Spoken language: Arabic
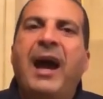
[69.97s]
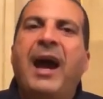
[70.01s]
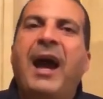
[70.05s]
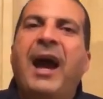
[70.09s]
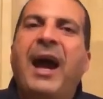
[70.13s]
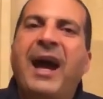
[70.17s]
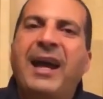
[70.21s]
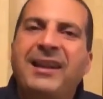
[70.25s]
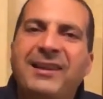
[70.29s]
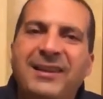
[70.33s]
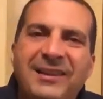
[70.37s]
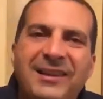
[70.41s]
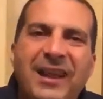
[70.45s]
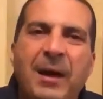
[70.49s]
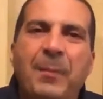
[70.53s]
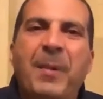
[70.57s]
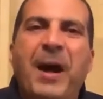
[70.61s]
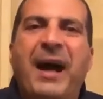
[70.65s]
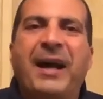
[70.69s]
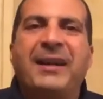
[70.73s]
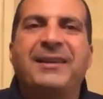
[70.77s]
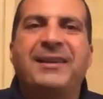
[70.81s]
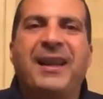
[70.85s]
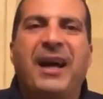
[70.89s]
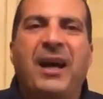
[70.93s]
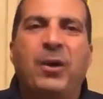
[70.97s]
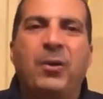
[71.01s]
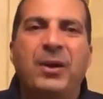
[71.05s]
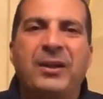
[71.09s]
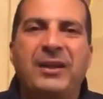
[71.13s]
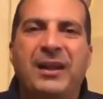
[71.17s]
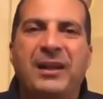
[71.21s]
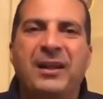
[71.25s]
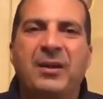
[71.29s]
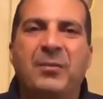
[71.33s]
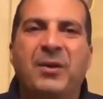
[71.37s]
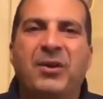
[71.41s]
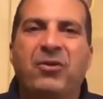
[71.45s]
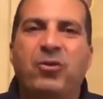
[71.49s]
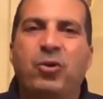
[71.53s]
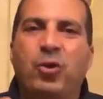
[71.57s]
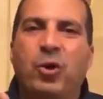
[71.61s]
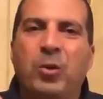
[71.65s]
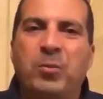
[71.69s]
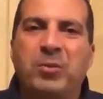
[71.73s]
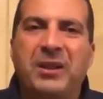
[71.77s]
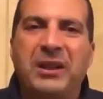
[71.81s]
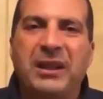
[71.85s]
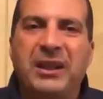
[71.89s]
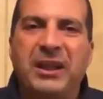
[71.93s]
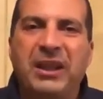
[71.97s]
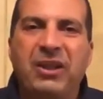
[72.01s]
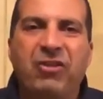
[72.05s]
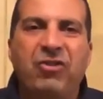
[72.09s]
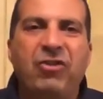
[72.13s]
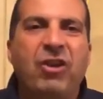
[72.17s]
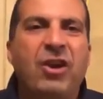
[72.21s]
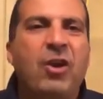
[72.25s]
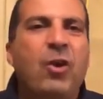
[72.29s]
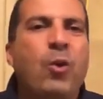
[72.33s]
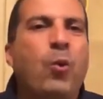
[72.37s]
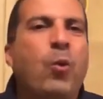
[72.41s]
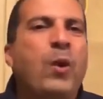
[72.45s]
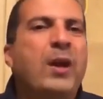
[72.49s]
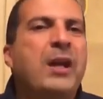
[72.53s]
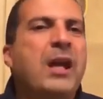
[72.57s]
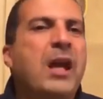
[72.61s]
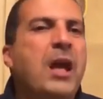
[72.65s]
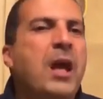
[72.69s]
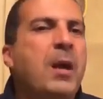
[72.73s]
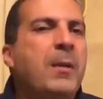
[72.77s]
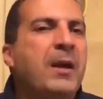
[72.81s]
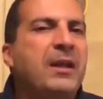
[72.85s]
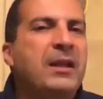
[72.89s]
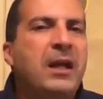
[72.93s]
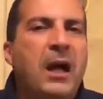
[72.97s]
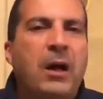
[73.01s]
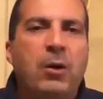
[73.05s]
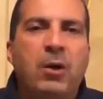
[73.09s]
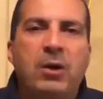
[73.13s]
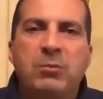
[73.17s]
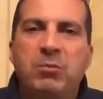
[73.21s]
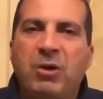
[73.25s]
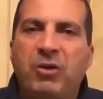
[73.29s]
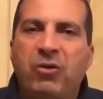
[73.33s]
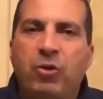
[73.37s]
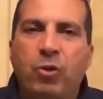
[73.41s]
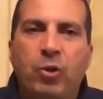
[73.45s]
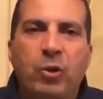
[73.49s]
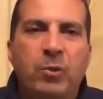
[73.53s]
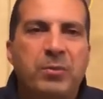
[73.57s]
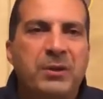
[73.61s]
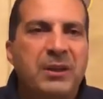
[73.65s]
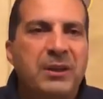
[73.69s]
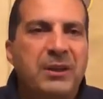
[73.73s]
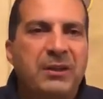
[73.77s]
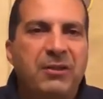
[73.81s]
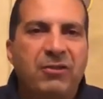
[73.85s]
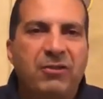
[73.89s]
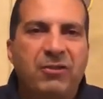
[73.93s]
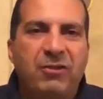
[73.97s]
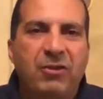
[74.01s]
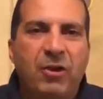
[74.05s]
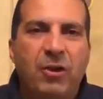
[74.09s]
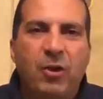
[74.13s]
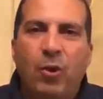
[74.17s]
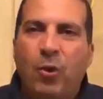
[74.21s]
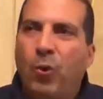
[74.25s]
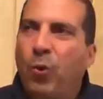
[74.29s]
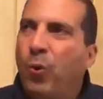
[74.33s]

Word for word: حتى مع الدعوات اللي ما استجبتلكيش وانا ياما دعوات ما استجبتليش